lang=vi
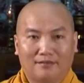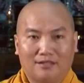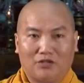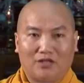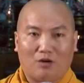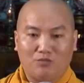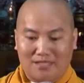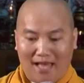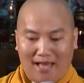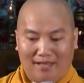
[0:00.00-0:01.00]
Cái chuyện không
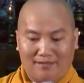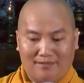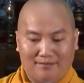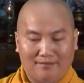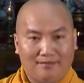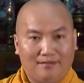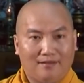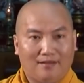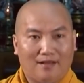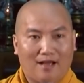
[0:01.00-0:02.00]
xa.
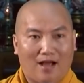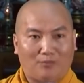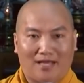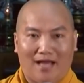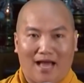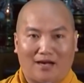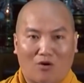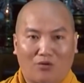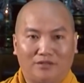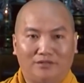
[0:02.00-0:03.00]
Ông này ở Hà
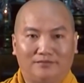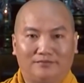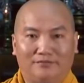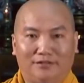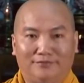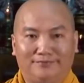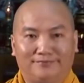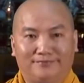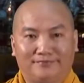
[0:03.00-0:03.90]
Nội, phải không?